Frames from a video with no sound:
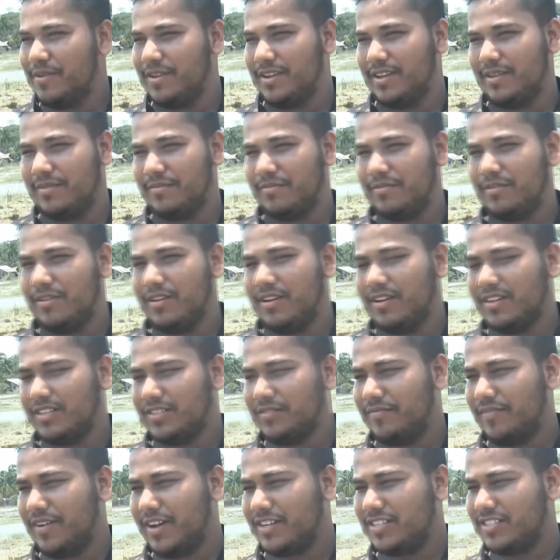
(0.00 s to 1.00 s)
পেরিগাতগুলা
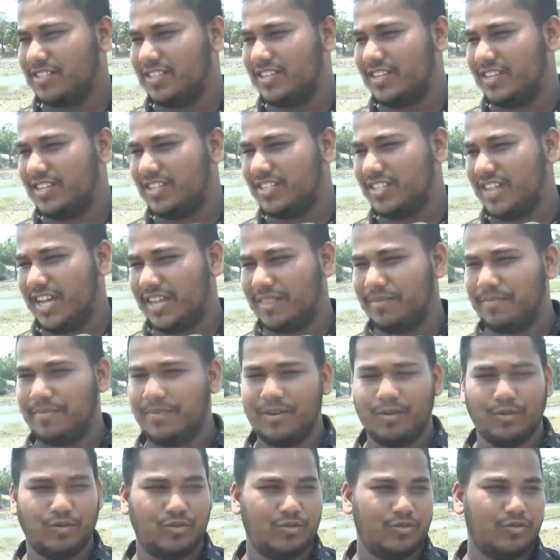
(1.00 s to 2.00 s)
পাঁচ থেকে সাত
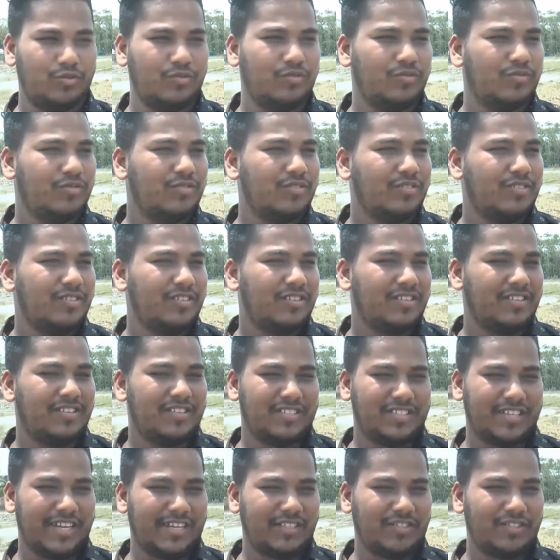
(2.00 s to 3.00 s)
ফিট উঁচু
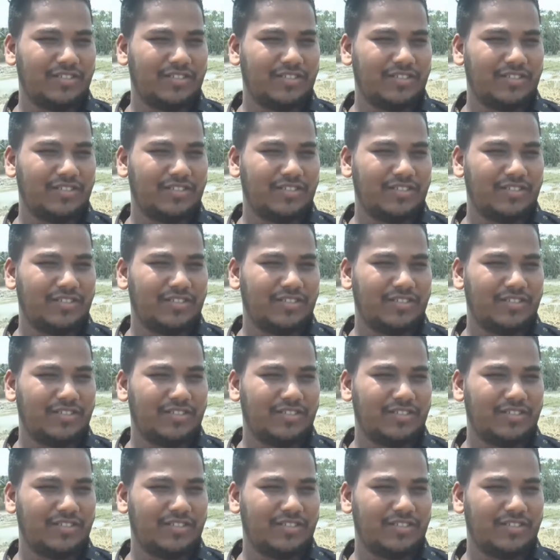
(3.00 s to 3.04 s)
যার